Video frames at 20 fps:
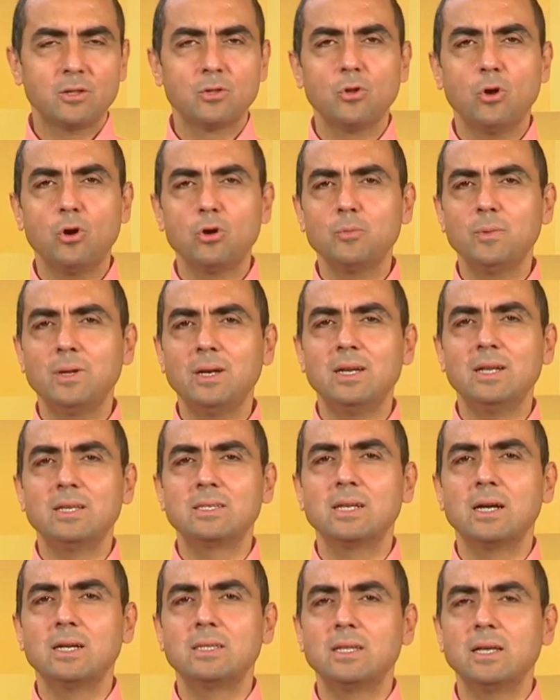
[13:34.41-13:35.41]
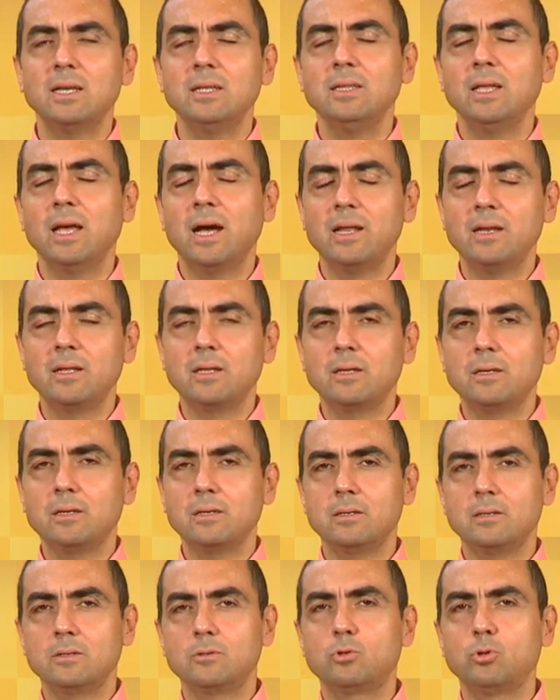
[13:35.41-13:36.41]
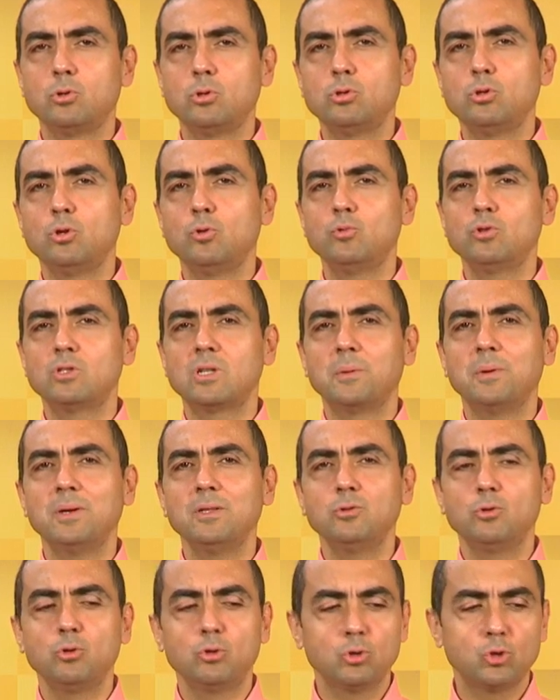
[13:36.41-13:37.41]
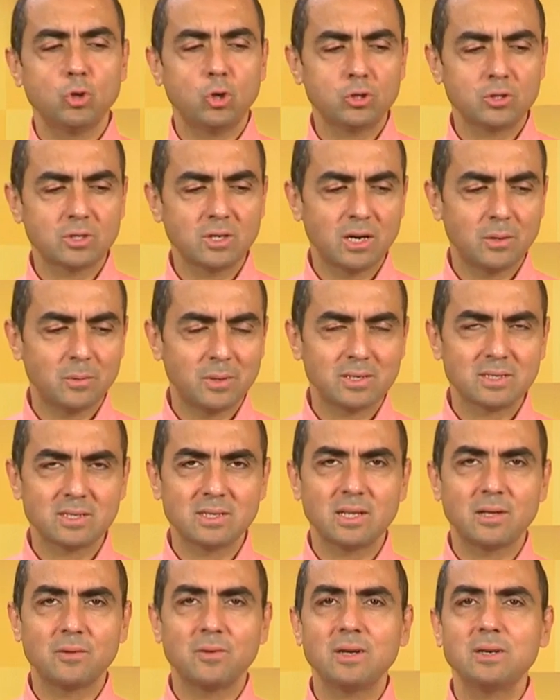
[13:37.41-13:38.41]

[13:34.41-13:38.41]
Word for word: Normalde zaten yani süzdüğümüz zaman 104 gram aslında